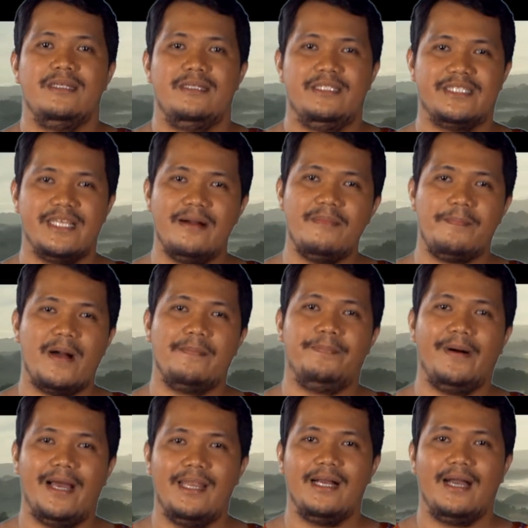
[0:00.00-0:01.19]
Isang
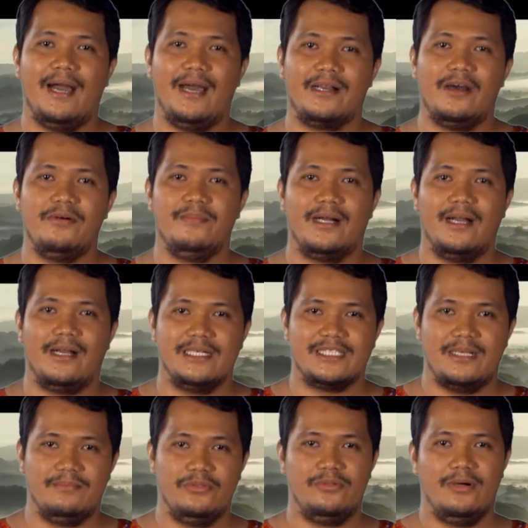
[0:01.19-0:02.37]
mapagpalang araw mga
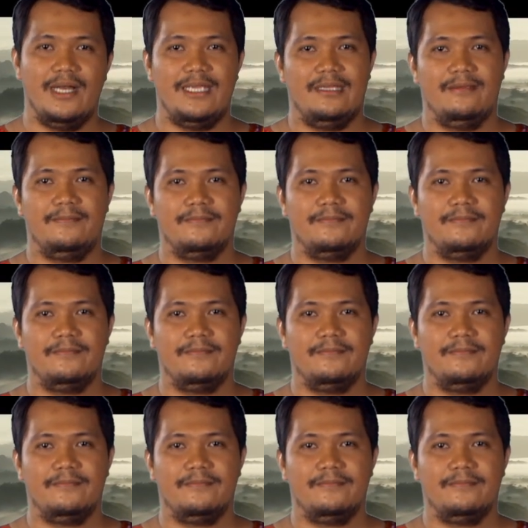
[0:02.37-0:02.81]
kasambuhay.